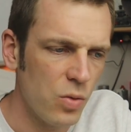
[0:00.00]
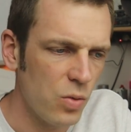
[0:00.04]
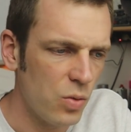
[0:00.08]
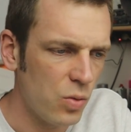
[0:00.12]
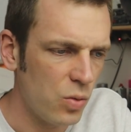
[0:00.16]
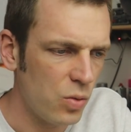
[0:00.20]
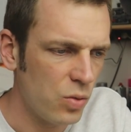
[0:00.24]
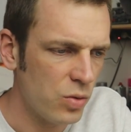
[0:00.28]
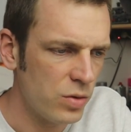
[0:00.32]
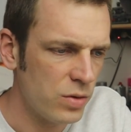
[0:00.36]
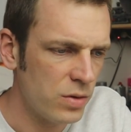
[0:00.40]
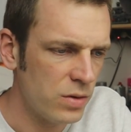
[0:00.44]

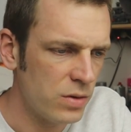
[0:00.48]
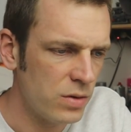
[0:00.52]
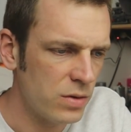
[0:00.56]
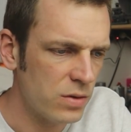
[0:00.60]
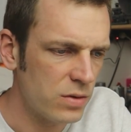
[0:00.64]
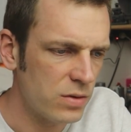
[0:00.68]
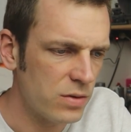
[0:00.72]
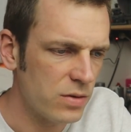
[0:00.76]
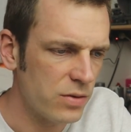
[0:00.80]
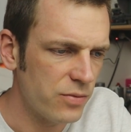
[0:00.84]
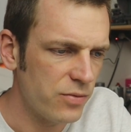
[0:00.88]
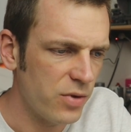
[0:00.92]

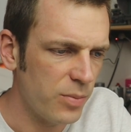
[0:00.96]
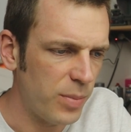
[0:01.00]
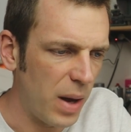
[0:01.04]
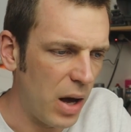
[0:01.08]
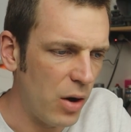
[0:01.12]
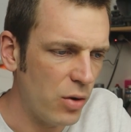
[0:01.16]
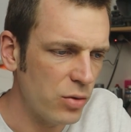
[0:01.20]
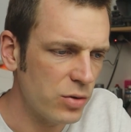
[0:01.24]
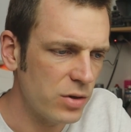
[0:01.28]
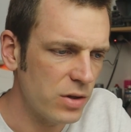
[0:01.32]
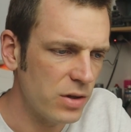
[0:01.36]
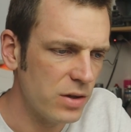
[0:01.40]
Und
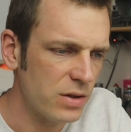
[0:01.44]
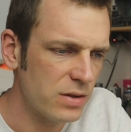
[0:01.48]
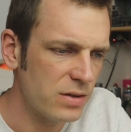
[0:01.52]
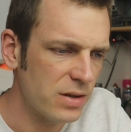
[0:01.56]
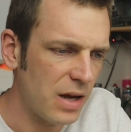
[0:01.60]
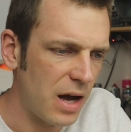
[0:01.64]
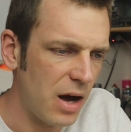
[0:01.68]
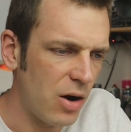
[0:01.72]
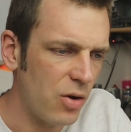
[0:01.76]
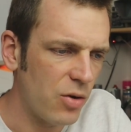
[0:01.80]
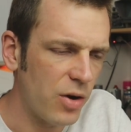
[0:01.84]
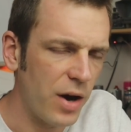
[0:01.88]
verbaut
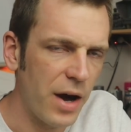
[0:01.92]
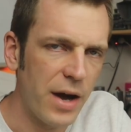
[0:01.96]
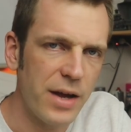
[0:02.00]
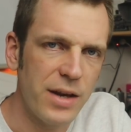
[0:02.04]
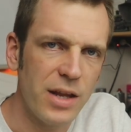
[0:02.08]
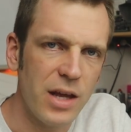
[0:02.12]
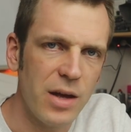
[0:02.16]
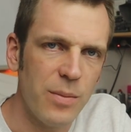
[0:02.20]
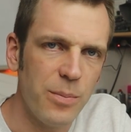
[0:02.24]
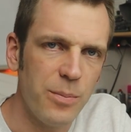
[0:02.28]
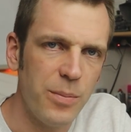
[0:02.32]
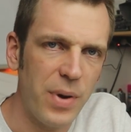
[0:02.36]
ist auch
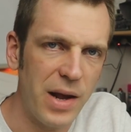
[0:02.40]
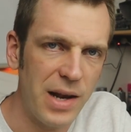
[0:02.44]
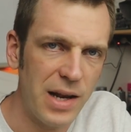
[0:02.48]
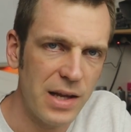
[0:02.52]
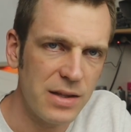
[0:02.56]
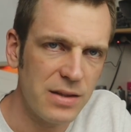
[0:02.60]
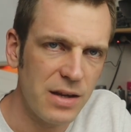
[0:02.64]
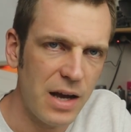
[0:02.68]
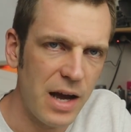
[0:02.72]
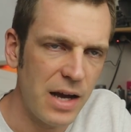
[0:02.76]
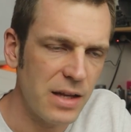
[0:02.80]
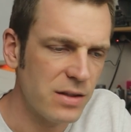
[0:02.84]
eine
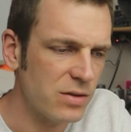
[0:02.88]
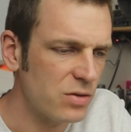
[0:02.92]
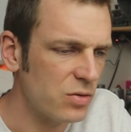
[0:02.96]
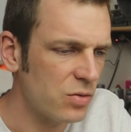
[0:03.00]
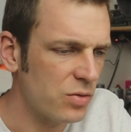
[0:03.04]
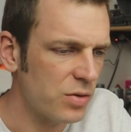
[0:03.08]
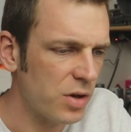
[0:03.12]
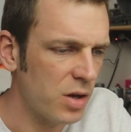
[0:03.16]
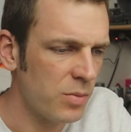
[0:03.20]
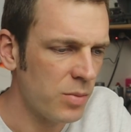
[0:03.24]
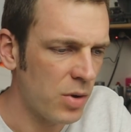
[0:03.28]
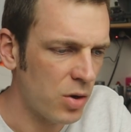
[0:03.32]

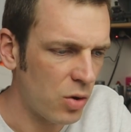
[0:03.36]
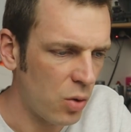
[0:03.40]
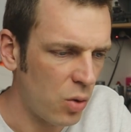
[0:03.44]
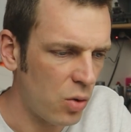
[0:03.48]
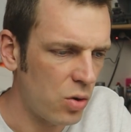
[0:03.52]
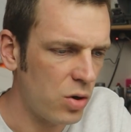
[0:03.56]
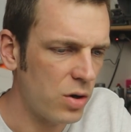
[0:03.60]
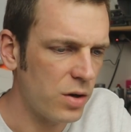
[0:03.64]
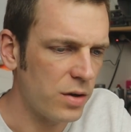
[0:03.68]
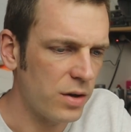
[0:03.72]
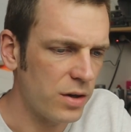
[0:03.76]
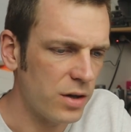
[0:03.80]
Pelletheizung immer
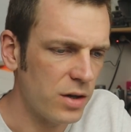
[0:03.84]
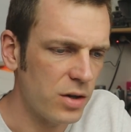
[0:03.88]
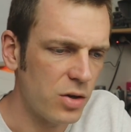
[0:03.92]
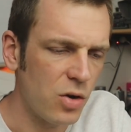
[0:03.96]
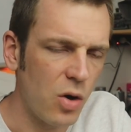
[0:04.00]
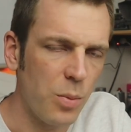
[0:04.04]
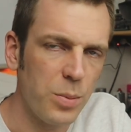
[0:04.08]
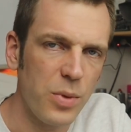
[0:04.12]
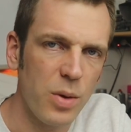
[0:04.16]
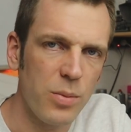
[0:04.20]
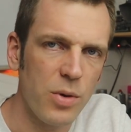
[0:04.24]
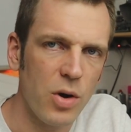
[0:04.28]
noch, ja,
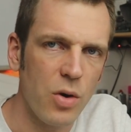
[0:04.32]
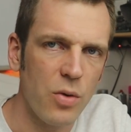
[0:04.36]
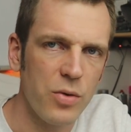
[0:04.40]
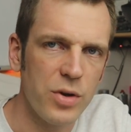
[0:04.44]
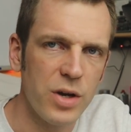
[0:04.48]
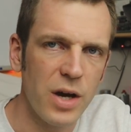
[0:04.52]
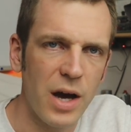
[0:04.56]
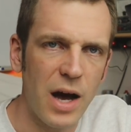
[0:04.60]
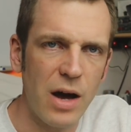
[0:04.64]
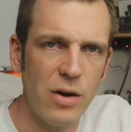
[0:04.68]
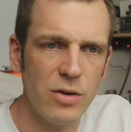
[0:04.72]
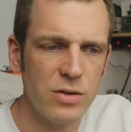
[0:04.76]
kommt aber auch
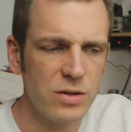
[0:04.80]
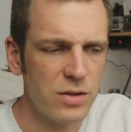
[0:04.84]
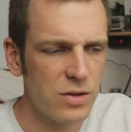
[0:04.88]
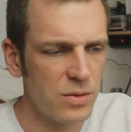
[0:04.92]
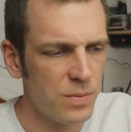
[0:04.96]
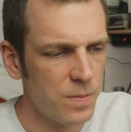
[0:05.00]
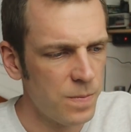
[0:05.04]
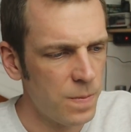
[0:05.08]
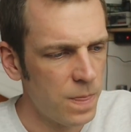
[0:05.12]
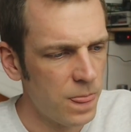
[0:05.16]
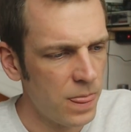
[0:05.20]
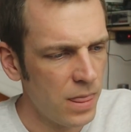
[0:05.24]
wieder
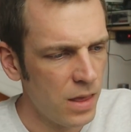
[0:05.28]
raus.